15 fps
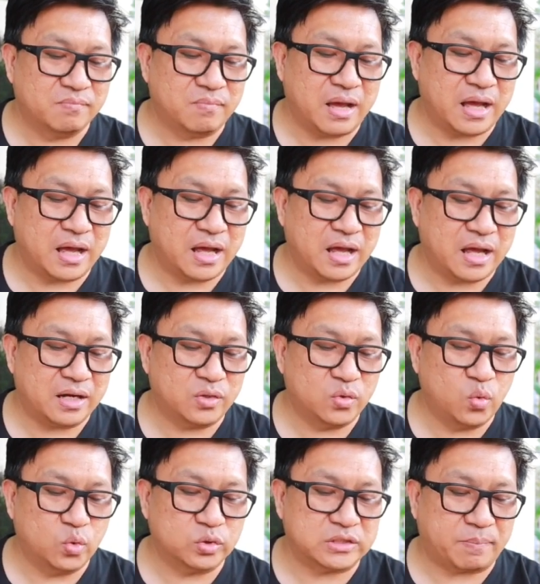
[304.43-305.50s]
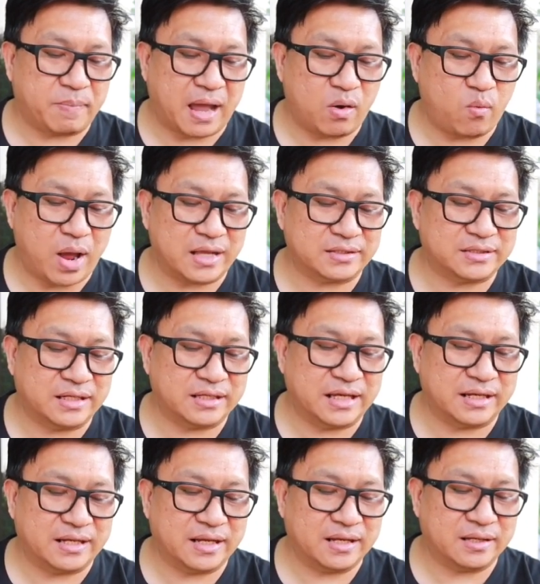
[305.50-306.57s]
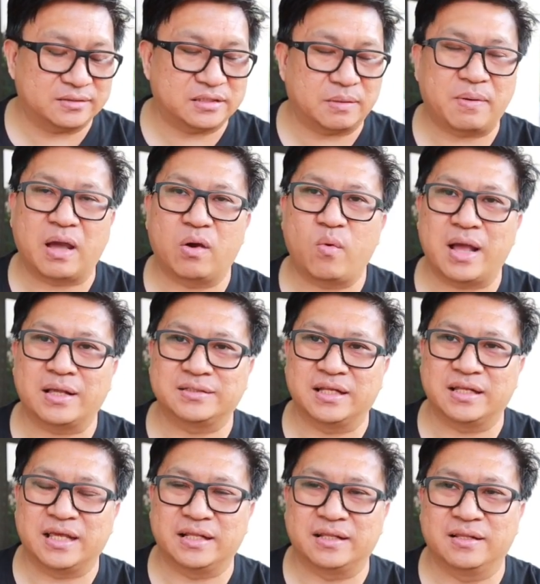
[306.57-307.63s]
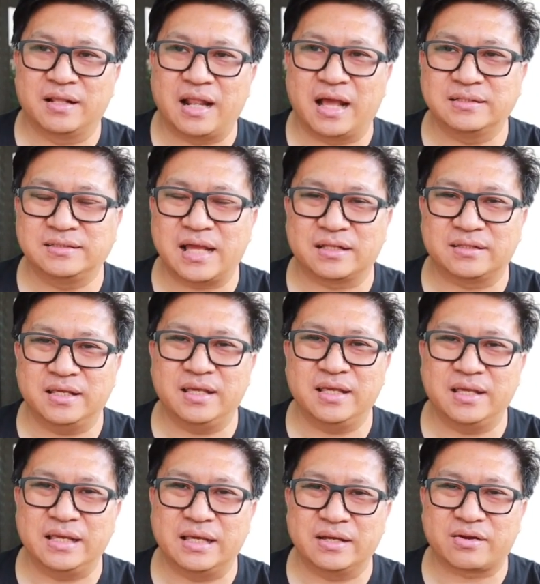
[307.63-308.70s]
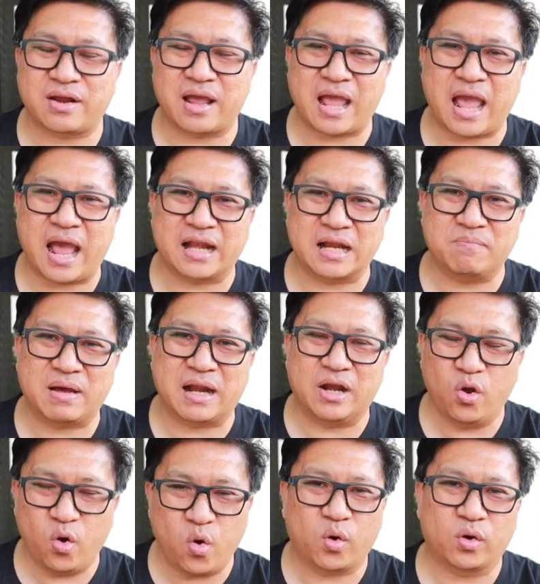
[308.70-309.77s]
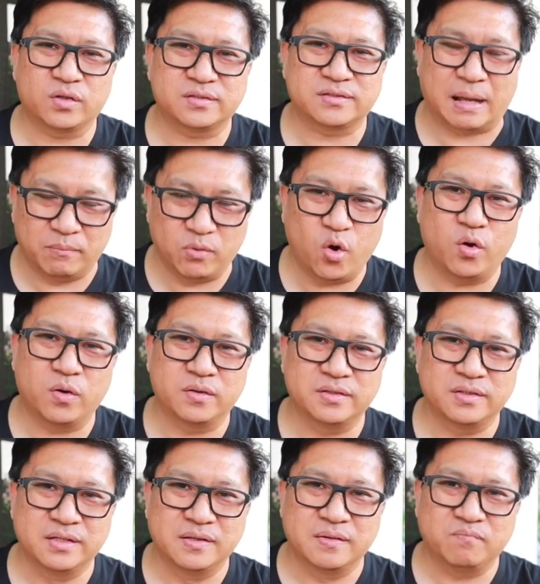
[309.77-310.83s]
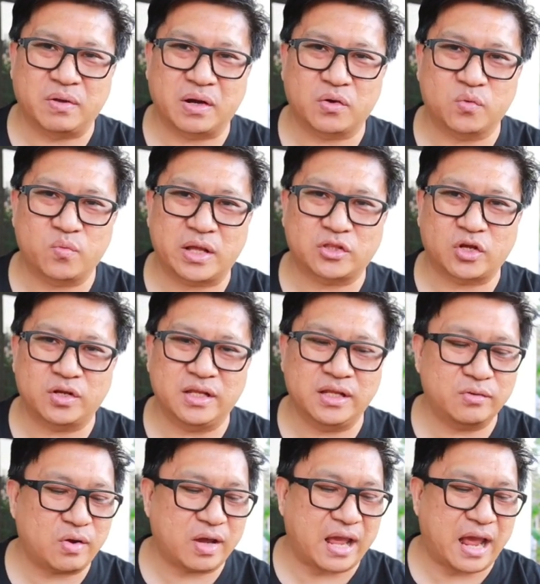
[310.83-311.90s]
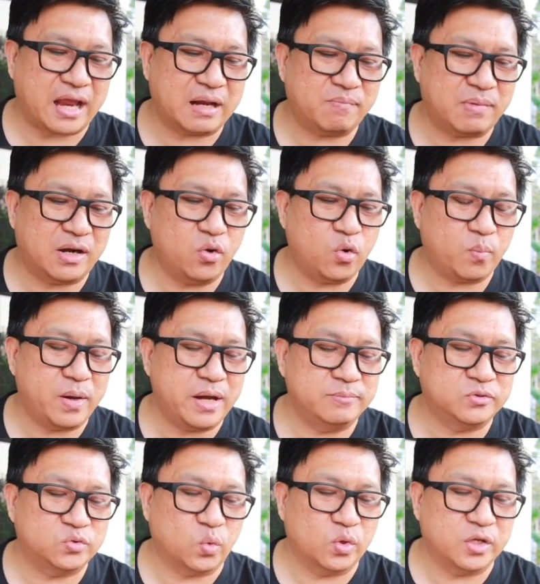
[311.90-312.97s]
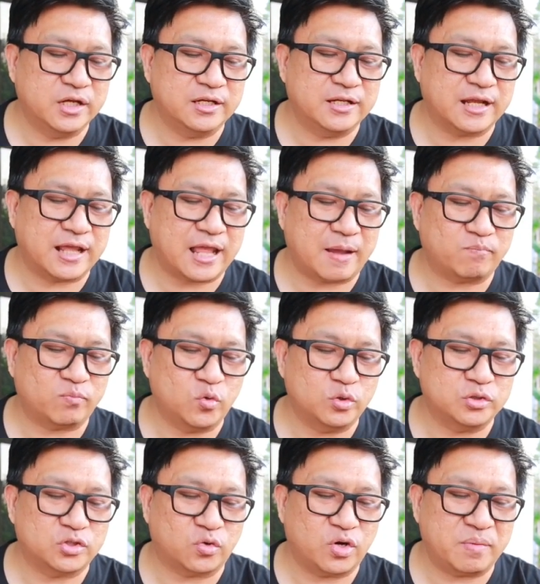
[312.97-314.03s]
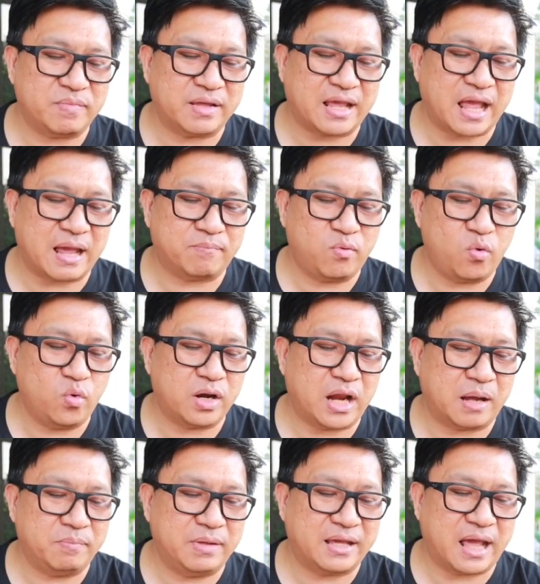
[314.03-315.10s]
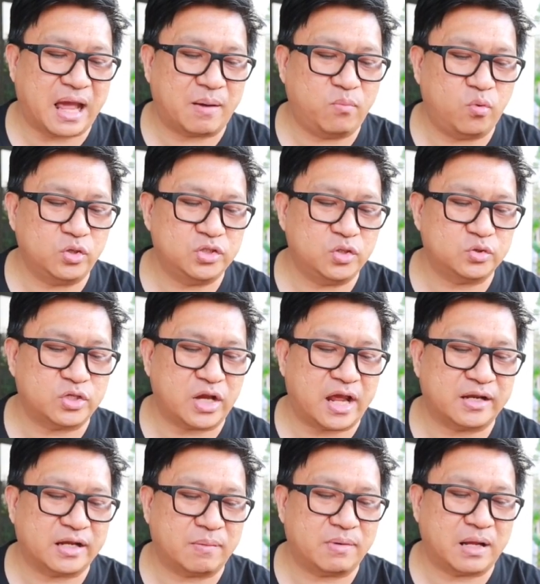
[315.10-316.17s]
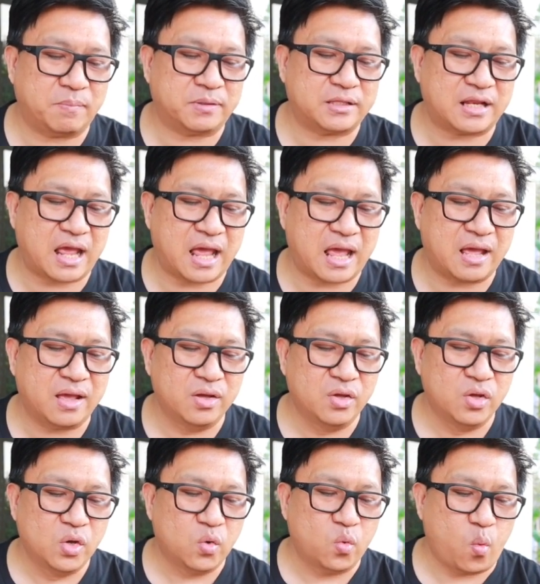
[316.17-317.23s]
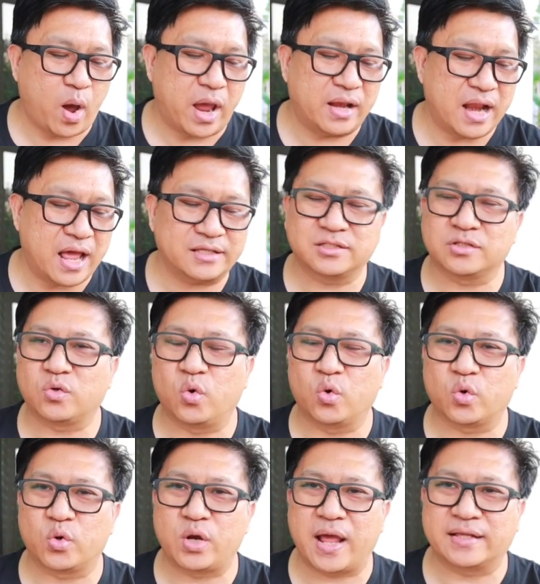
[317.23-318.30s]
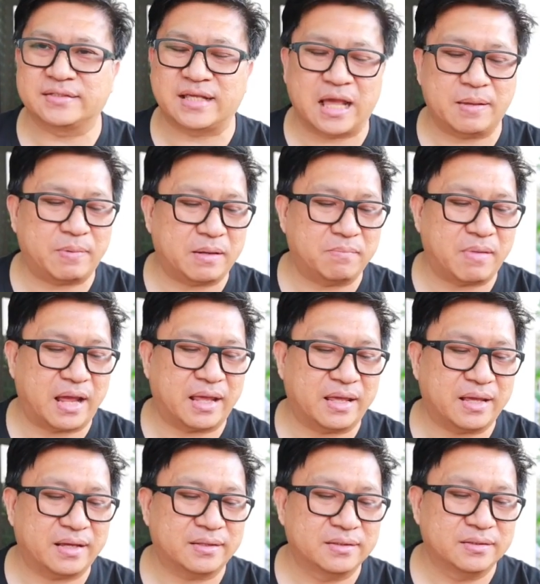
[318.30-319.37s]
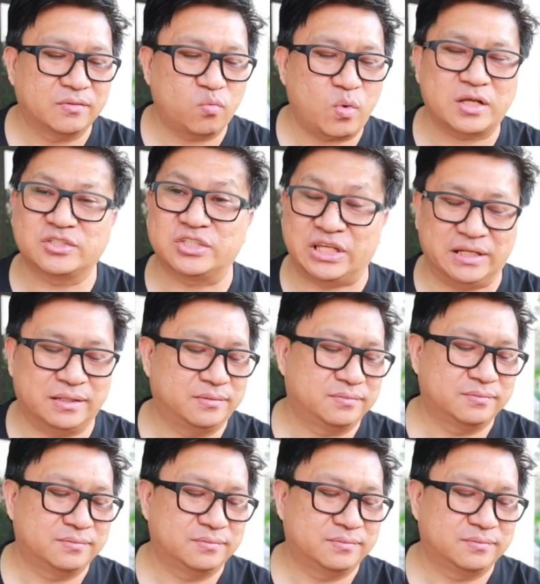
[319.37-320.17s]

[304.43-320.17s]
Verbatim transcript: มาดูสภาวะเศรษฐกิจฮะสภาวะเศรษฐกิจหลังจากที่ราคาน้ำมันโลกต่ำลงปรากฏว่าตอนนี้ราคาน้ำมันโลกเพิ่มสูงขึ้นนะครับหุ้นสหรัฐอเมริกาพุ่งหลังมีข่าวผู้เชี่ยวชาญกำลังพัฒนาไวรัสโคโรนาสายพันธุ์ใหม่ฮะวัคซีน